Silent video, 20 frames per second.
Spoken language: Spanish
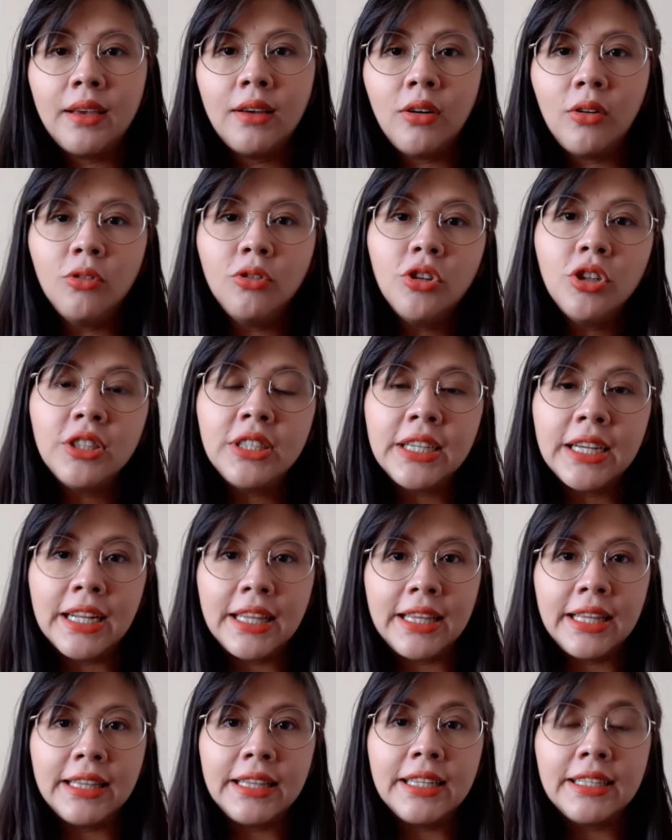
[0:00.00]
unos
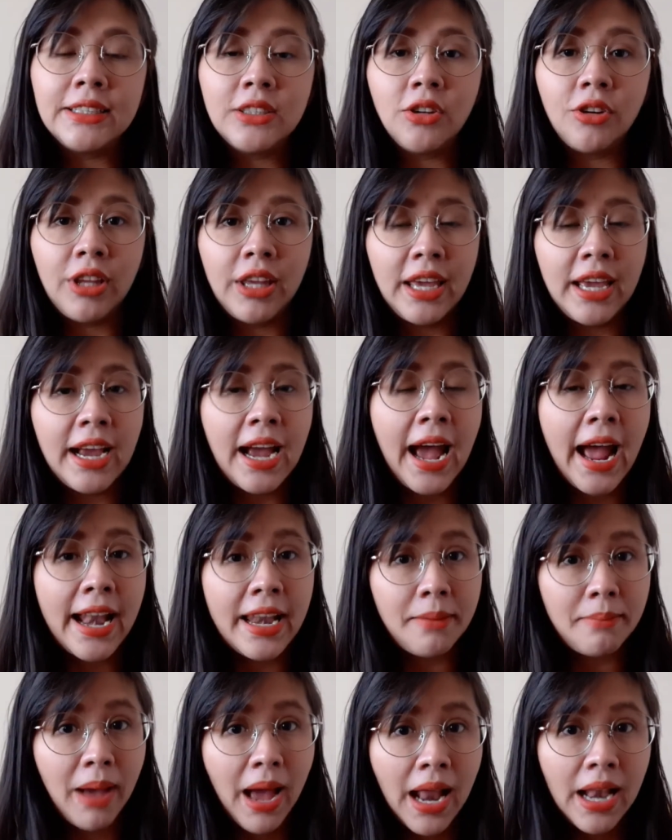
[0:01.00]
ingredientes de origen
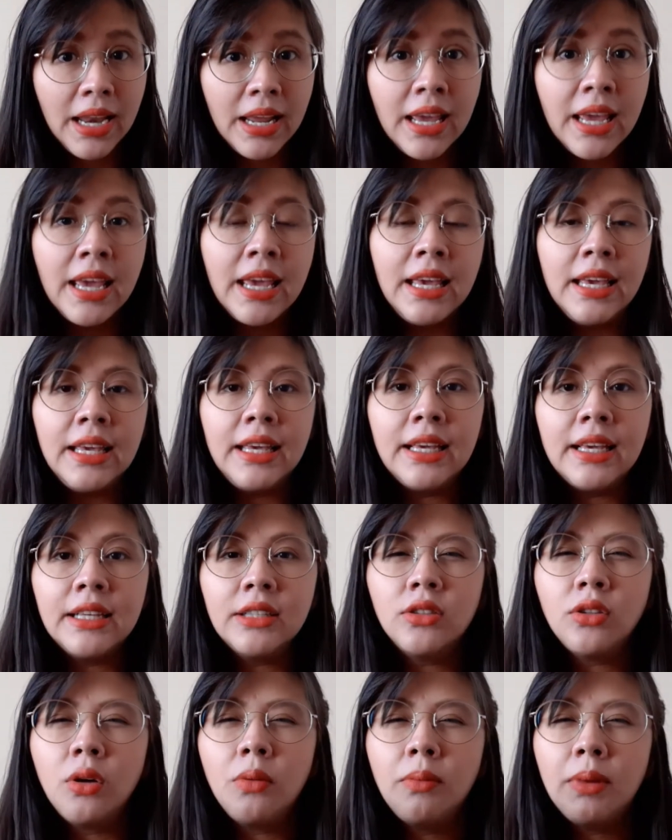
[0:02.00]
animal y que
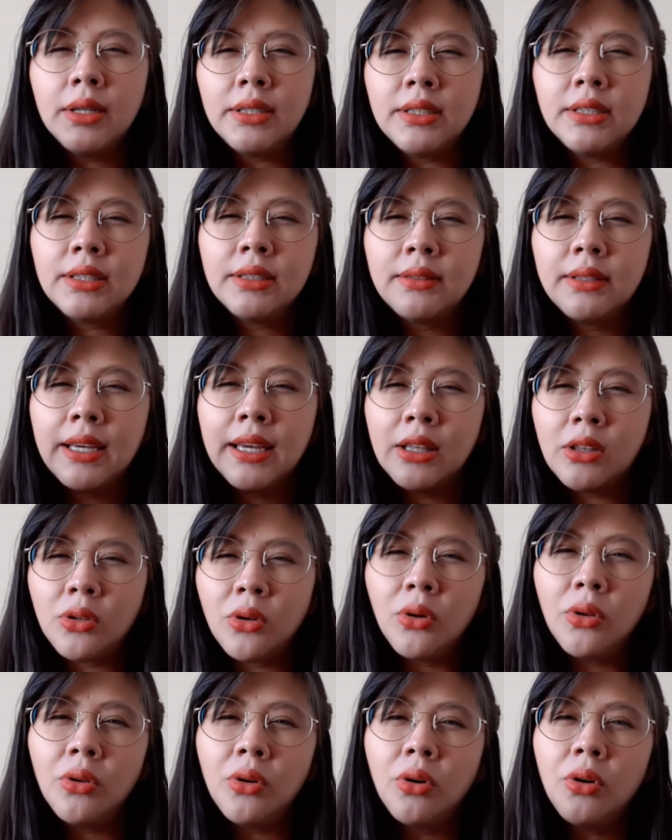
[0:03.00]
son más que
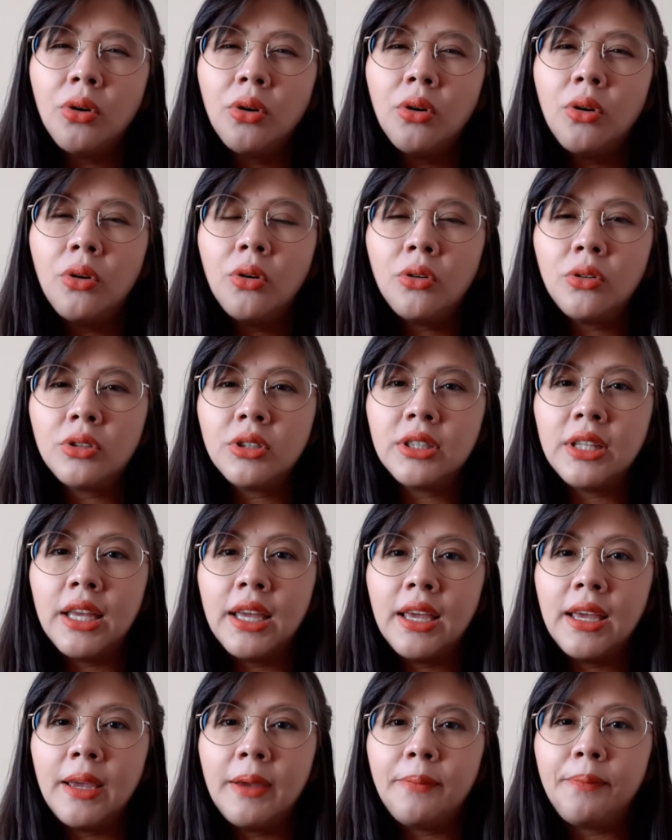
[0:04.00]
todo los
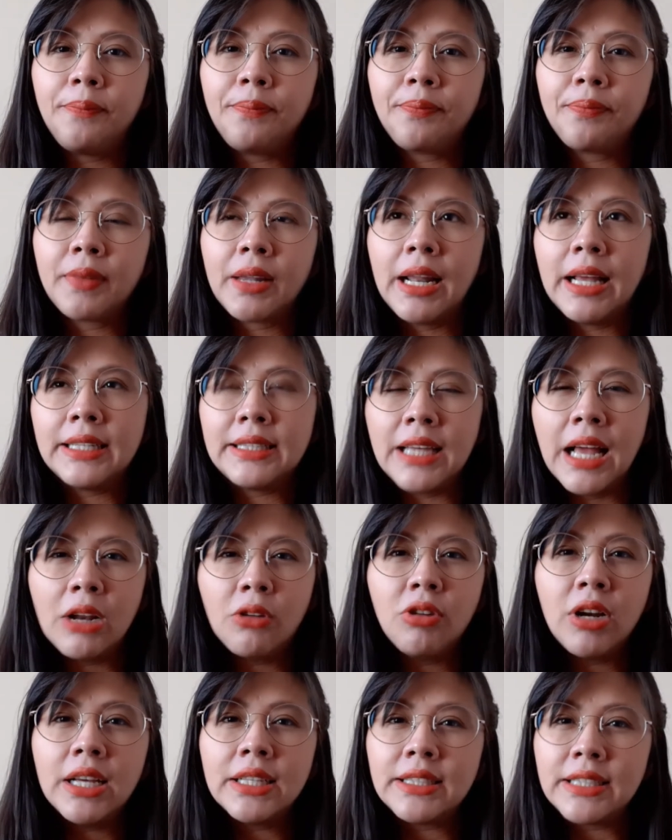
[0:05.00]
de las,
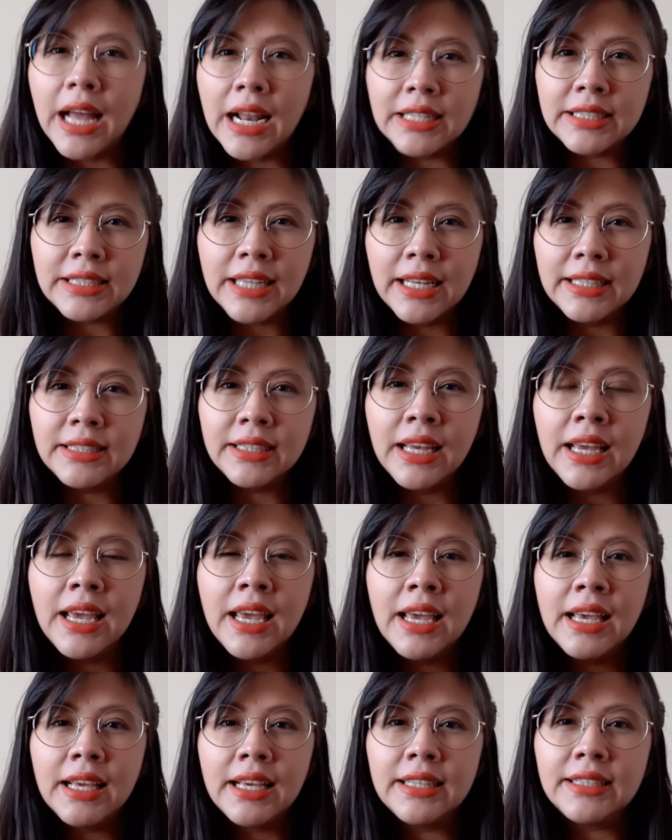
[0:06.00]
algunas salsas
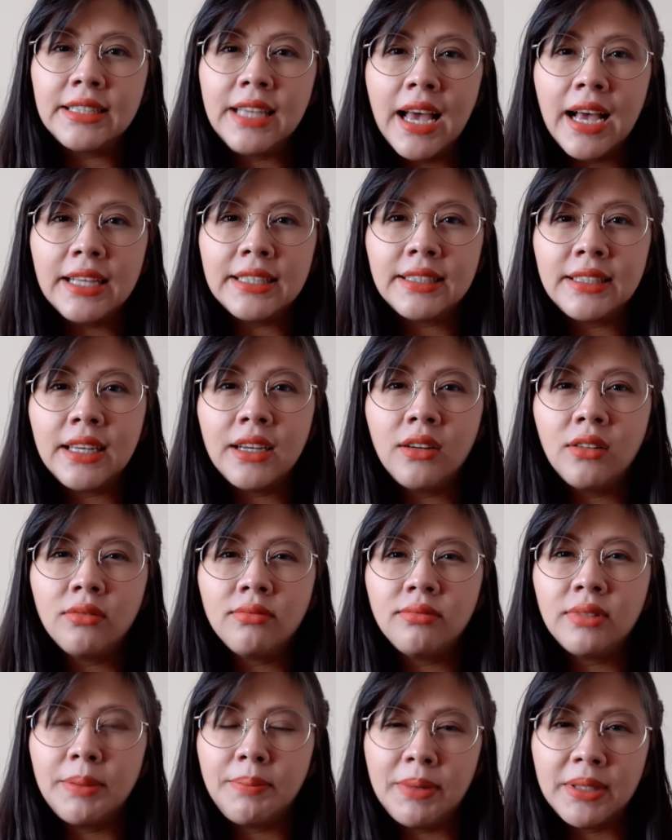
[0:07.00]
que se hacen
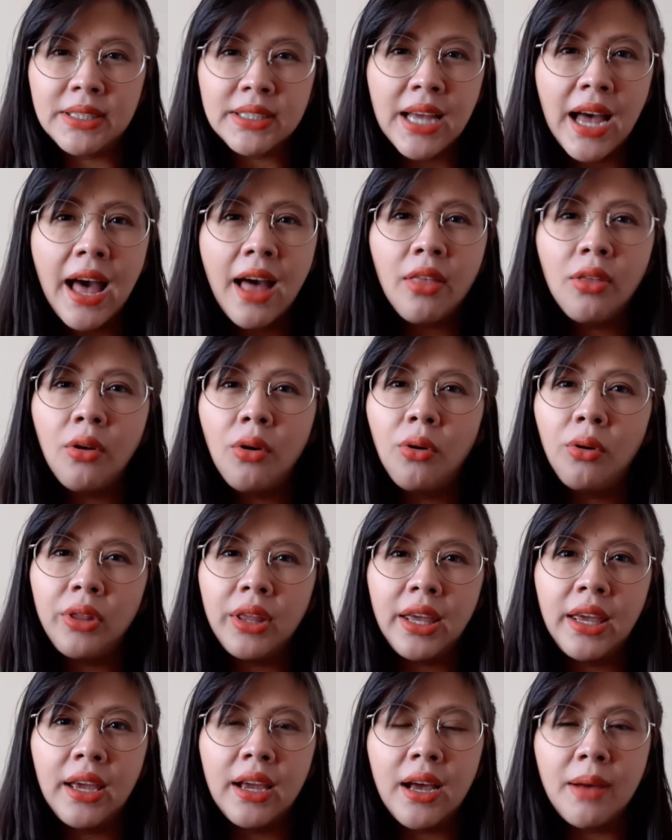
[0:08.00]
de pescado o
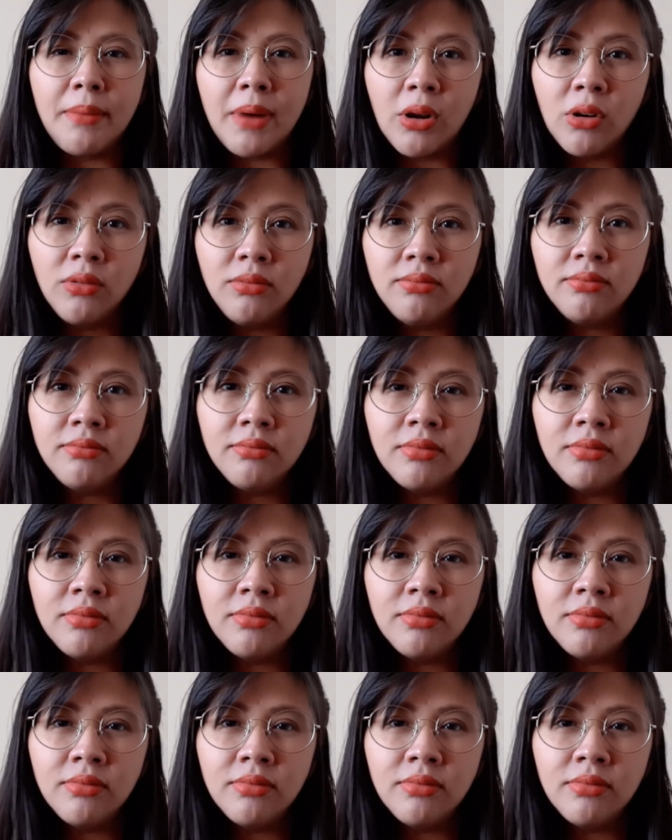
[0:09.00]
de camarón.